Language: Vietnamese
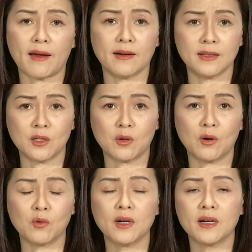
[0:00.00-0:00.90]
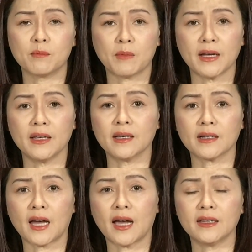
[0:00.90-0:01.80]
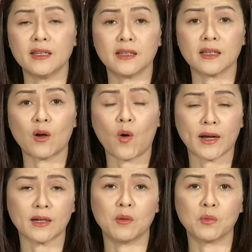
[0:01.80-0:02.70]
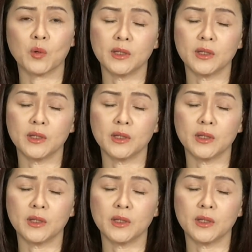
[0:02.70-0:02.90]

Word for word: gia ở châu Âu mà hiện nay thì cái hoạt động